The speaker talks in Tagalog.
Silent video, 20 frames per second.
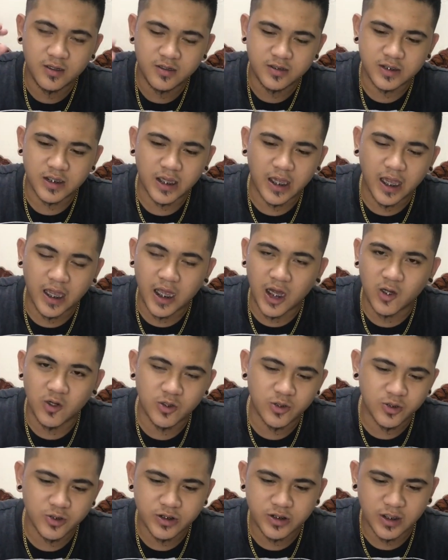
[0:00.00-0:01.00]
sige ka
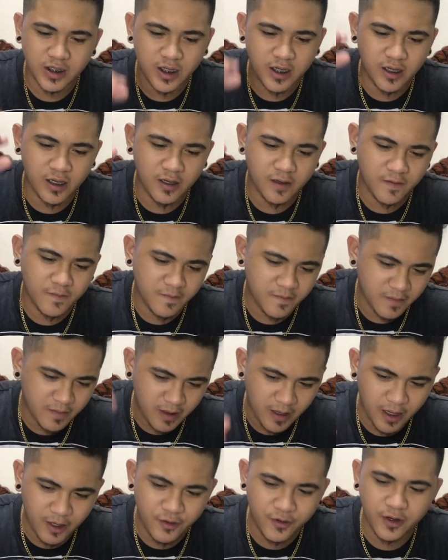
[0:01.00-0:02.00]
hold dun sa
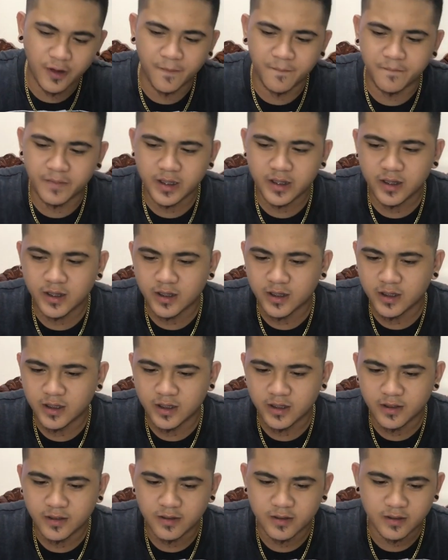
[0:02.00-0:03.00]
ano ng beat.
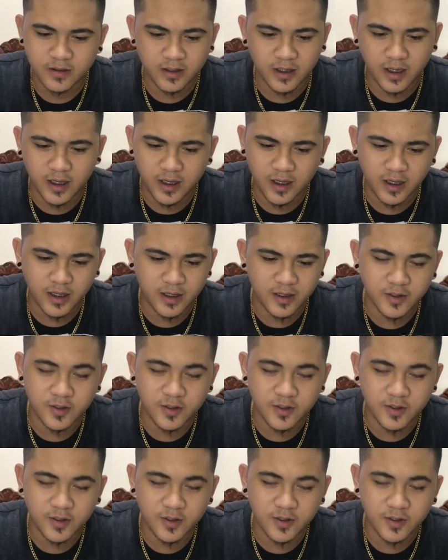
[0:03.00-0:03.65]
Yeah,